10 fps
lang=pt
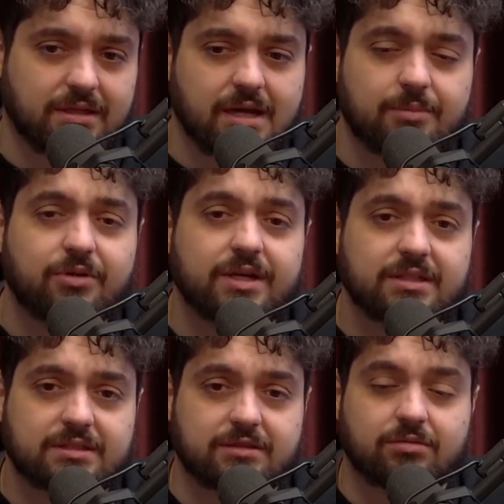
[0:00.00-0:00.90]
É
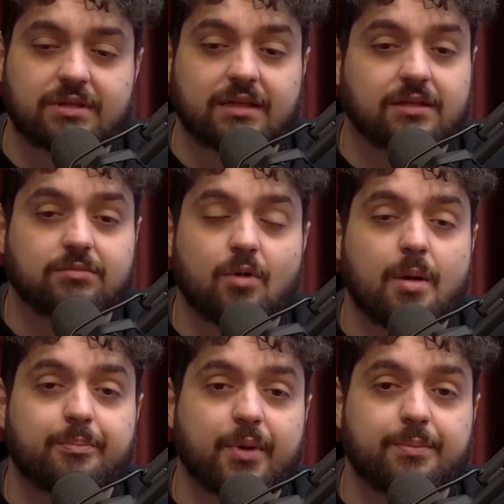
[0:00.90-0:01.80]
burrice. Tu tá dando maior
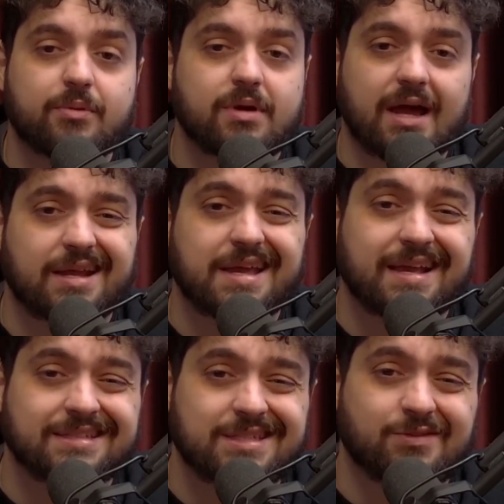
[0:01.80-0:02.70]
apoio pra um cara que quer
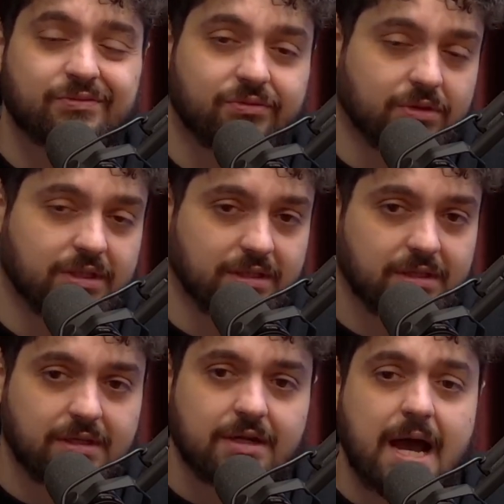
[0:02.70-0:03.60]
que você se foda.
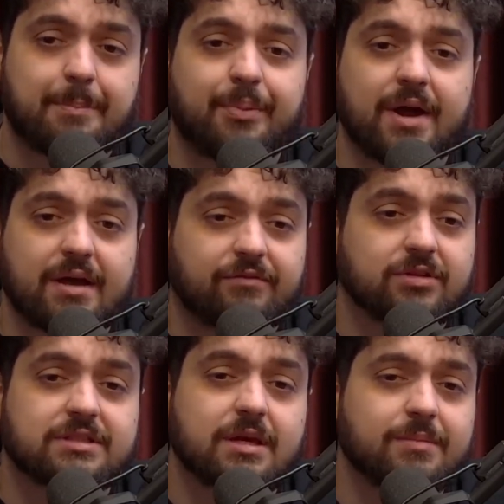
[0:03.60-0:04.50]
Apoia
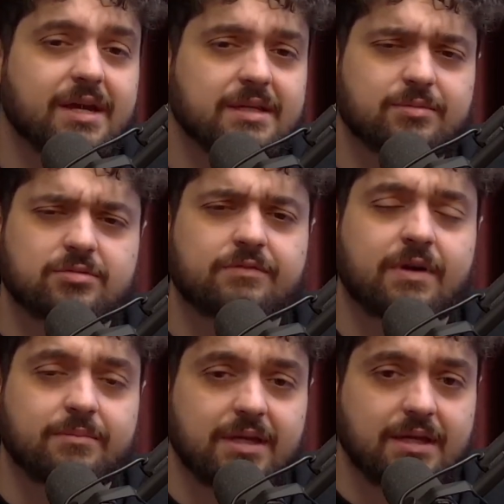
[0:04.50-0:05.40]
você mesmo, sua
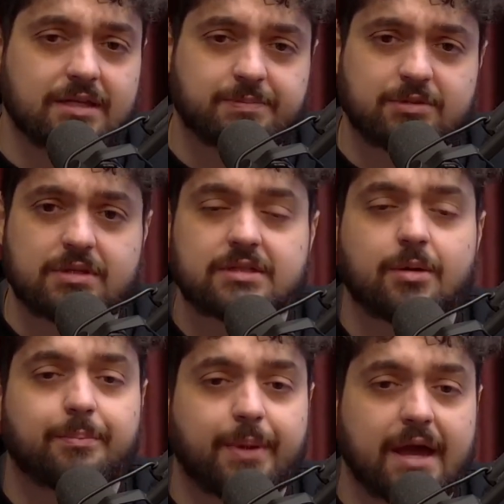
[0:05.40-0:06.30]
família, as pessoas que estão
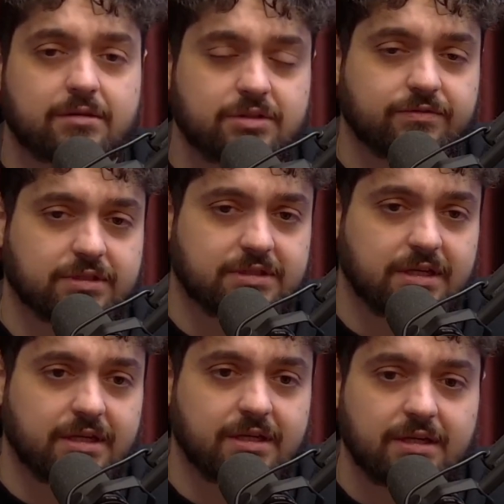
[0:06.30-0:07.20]
perto de
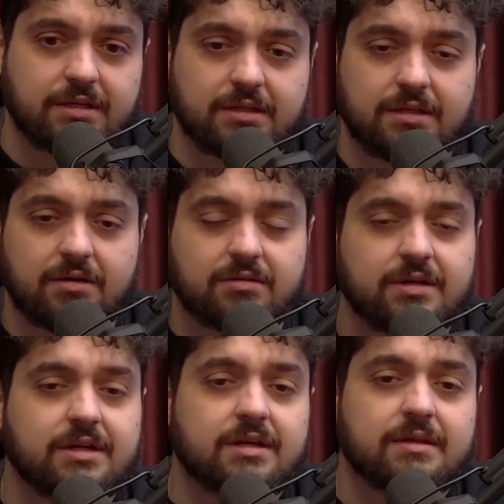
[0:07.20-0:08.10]
você, entendeu?
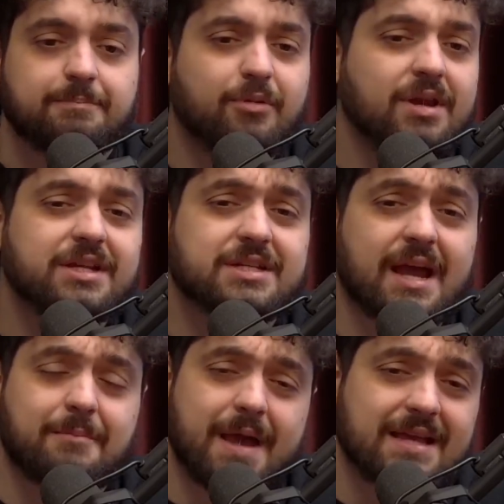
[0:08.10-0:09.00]
Política
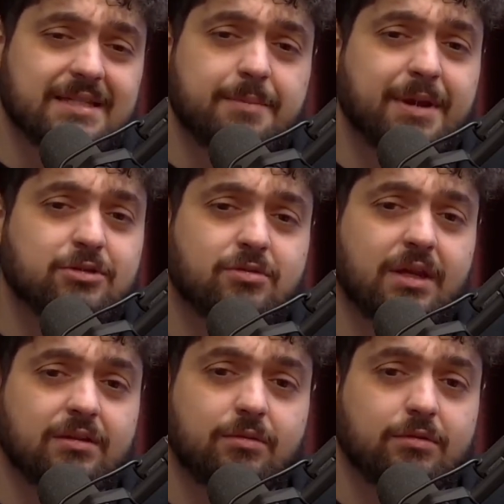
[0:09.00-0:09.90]
é, é sempre a
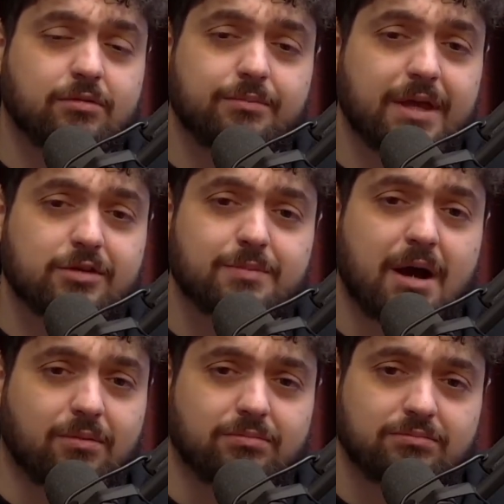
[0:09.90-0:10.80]
escolha do, do menos mal.